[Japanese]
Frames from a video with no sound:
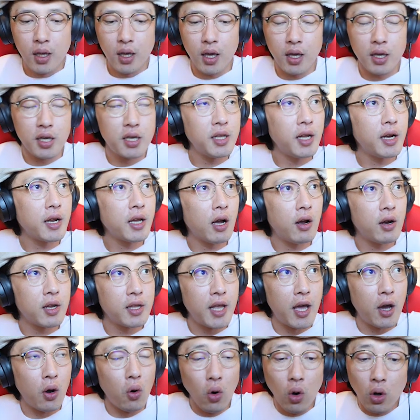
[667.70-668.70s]
えー、左側に
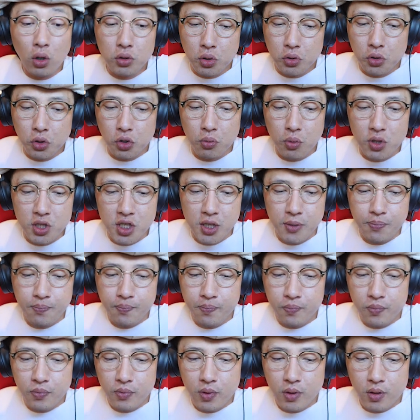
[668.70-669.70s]
ね「オート」という文字、
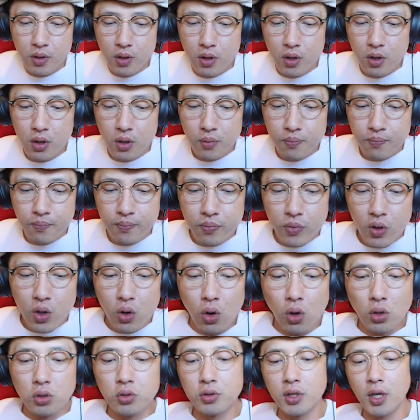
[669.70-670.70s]

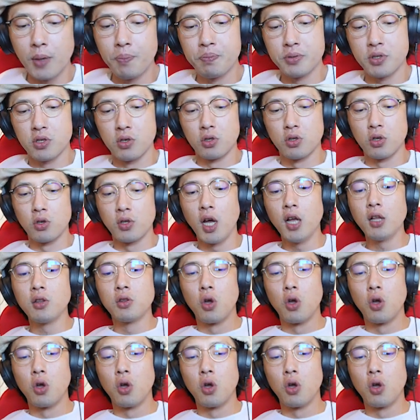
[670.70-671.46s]
オートタップするとな